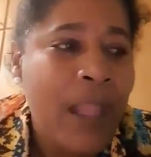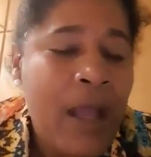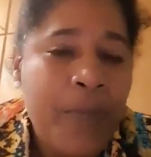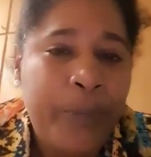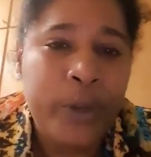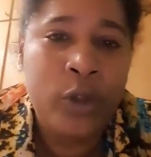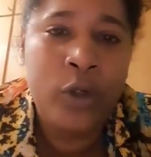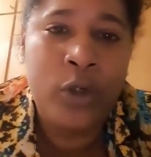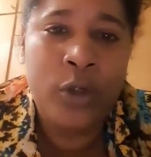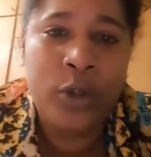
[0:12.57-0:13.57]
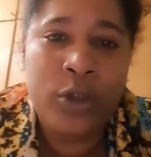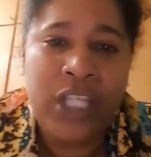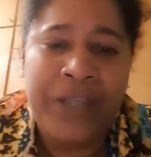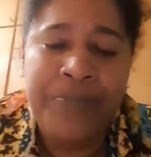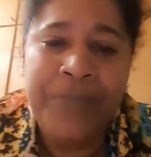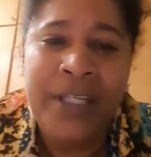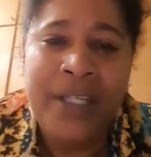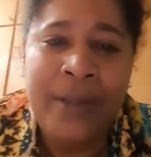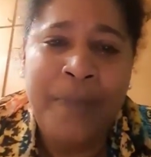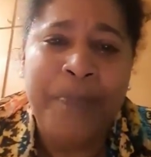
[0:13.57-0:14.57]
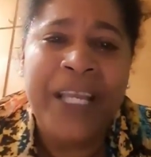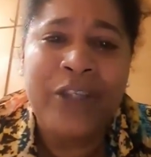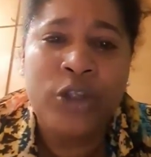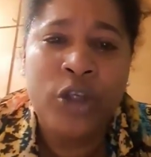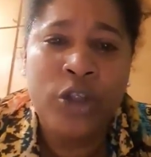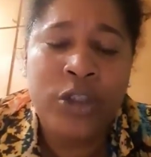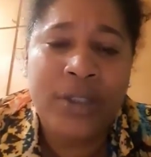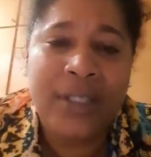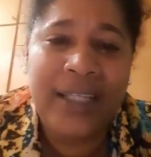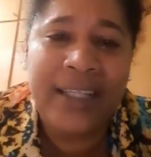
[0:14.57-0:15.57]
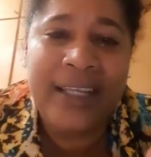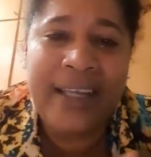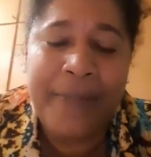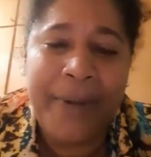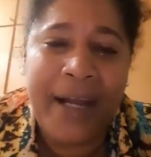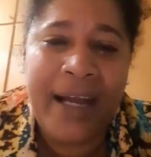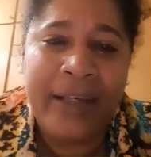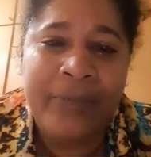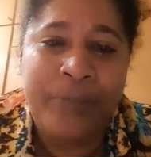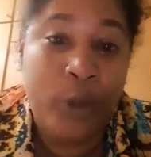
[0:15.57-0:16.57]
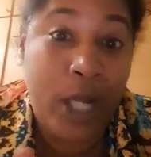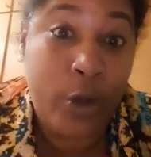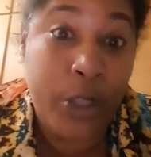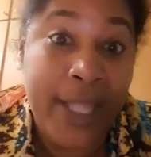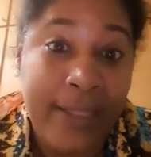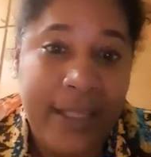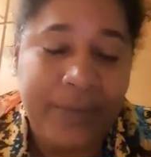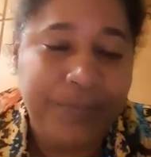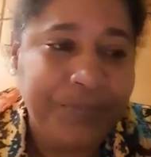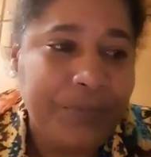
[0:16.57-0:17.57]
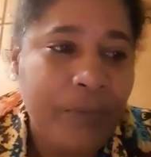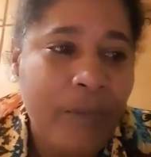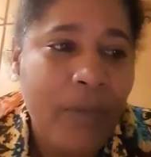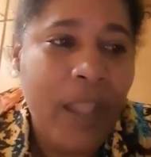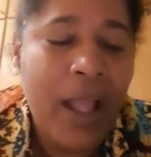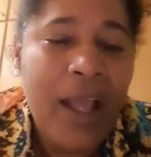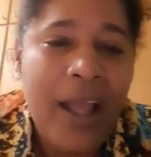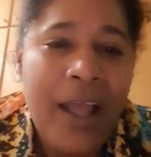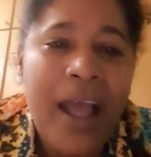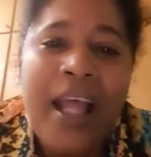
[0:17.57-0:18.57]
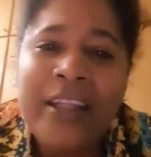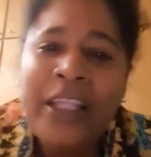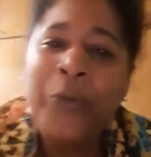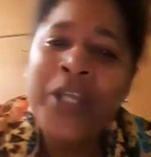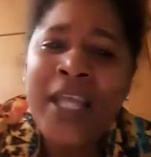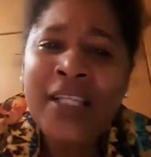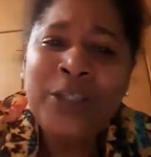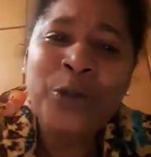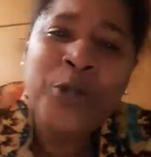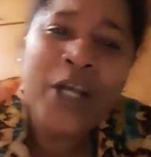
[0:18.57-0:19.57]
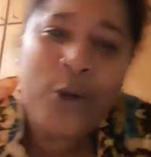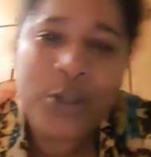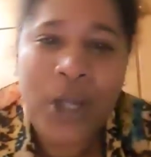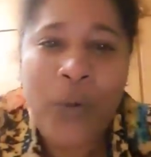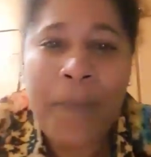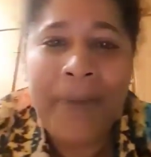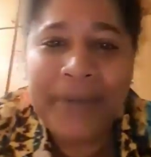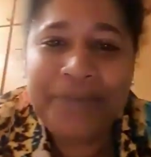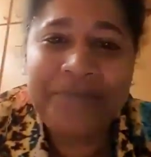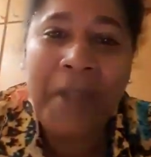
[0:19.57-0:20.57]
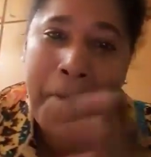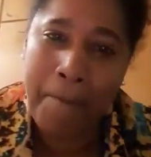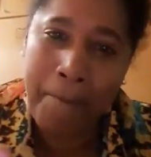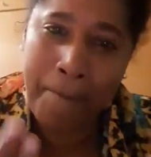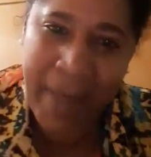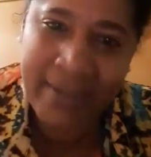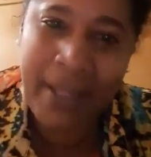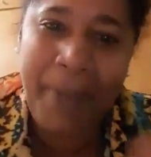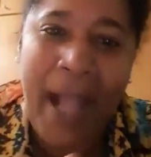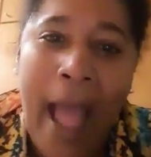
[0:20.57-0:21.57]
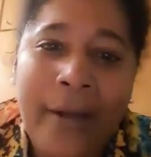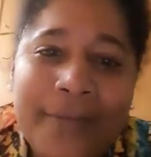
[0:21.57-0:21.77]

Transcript: por los seis mil pesos que tiene que pagar por la corriente. Te voy a decir una cosa, guapa. Vente para acá.